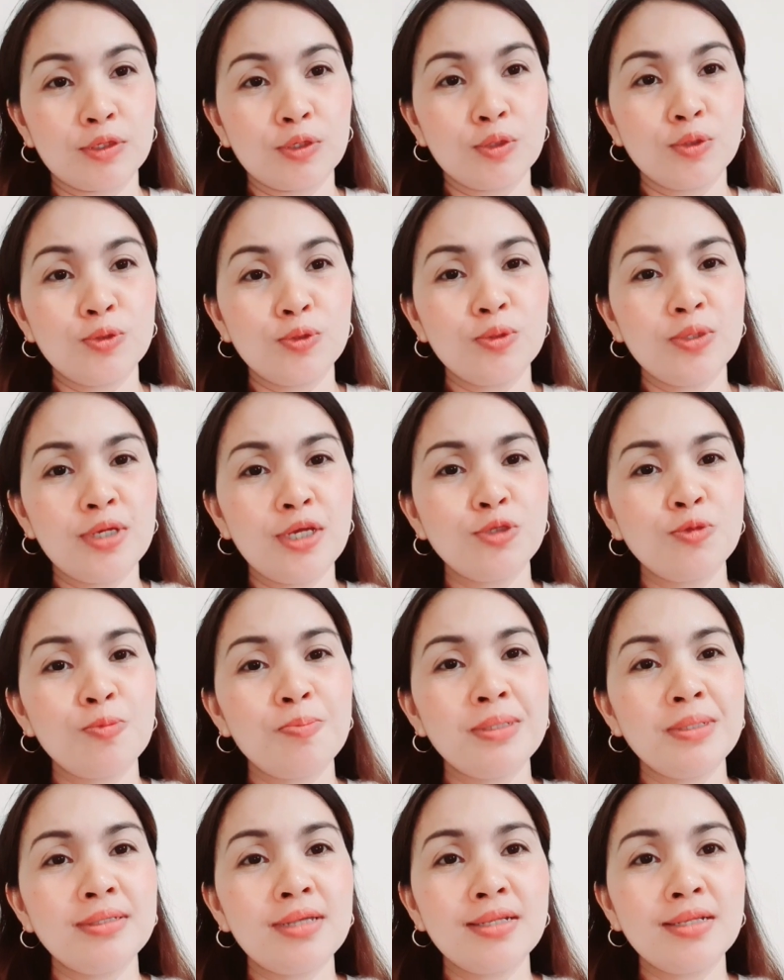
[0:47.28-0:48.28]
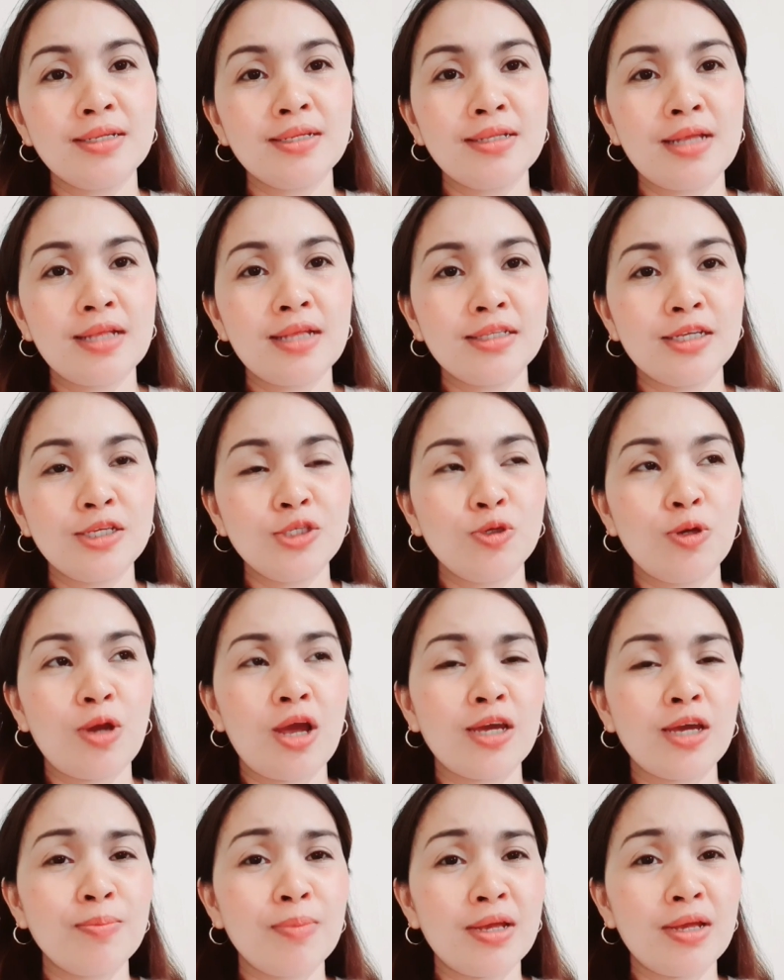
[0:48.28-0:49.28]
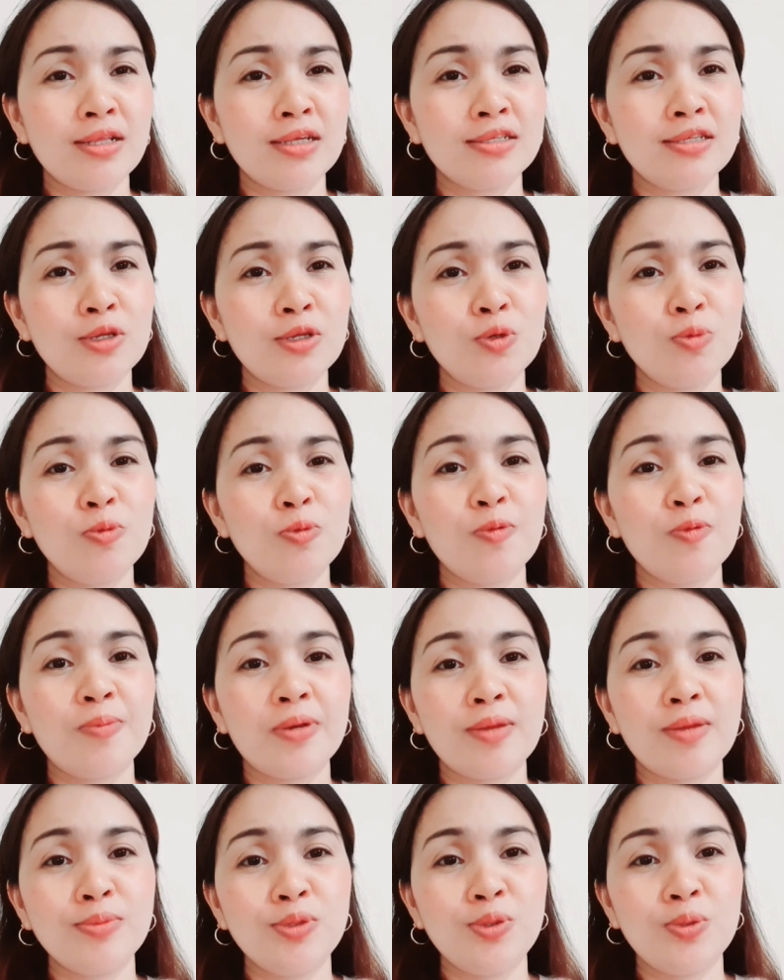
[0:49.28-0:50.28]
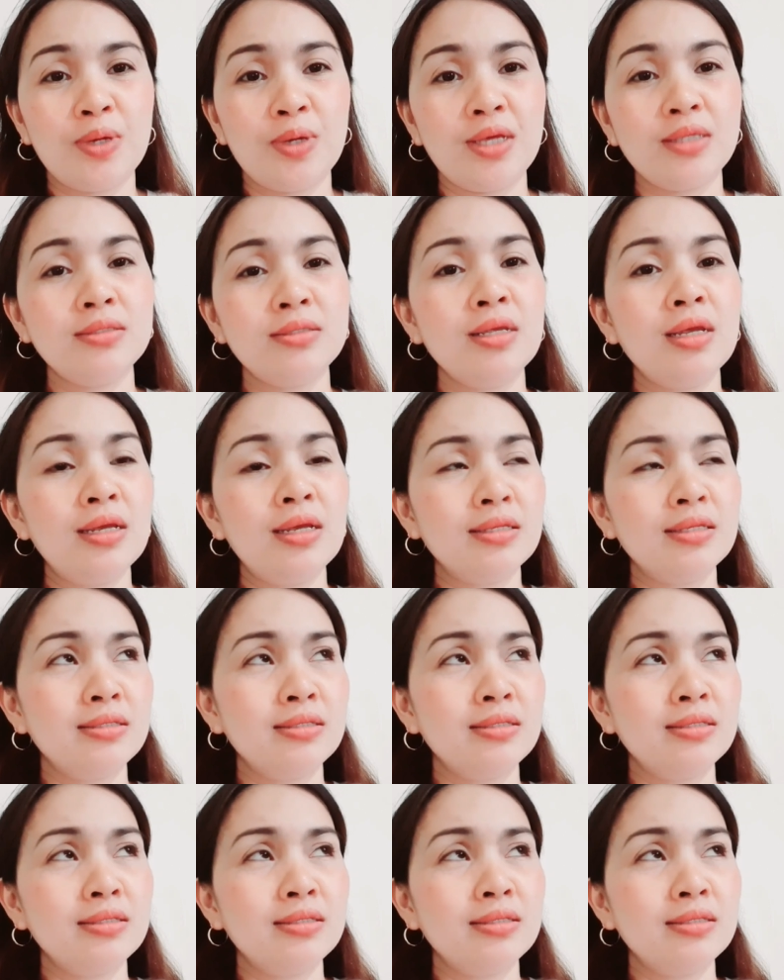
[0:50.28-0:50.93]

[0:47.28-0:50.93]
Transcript: So guys, umpisa na natin yung aking mga nasalubong from US